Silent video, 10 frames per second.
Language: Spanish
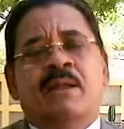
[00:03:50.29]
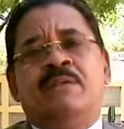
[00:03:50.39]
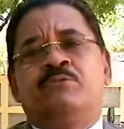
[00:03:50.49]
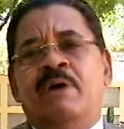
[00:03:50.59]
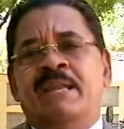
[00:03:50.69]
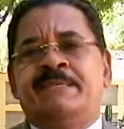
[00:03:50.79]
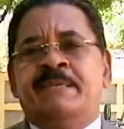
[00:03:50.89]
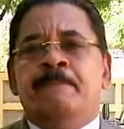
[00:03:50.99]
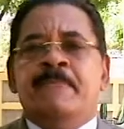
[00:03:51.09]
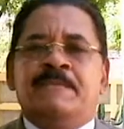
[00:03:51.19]
las cuales
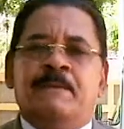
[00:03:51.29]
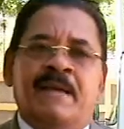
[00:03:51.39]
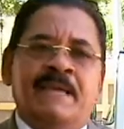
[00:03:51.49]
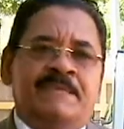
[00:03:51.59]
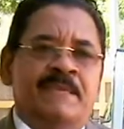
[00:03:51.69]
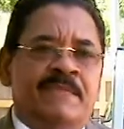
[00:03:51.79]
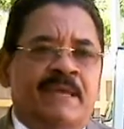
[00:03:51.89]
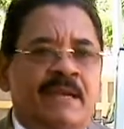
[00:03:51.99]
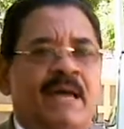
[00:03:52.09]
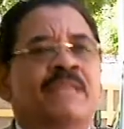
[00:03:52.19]
se van a
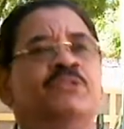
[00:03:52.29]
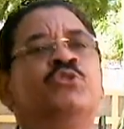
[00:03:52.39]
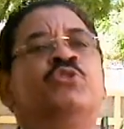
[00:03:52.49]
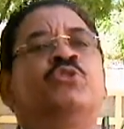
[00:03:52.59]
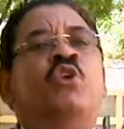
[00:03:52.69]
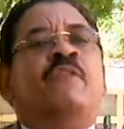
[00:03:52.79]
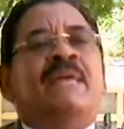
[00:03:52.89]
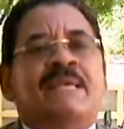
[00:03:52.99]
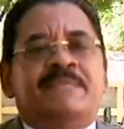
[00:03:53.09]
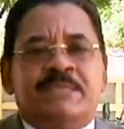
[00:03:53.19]
extender a
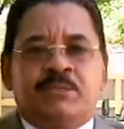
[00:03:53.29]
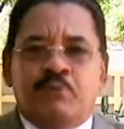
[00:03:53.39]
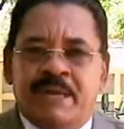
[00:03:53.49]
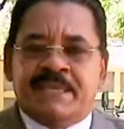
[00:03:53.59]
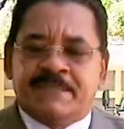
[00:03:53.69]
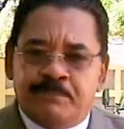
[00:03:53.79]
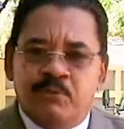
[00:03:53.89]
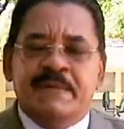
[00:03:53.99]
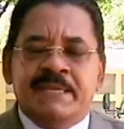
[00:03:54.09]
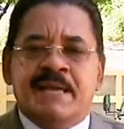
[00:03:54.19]
todas las escuelas
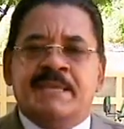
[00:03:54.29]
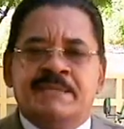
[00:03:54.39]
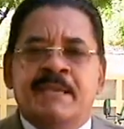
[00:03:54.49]
públicas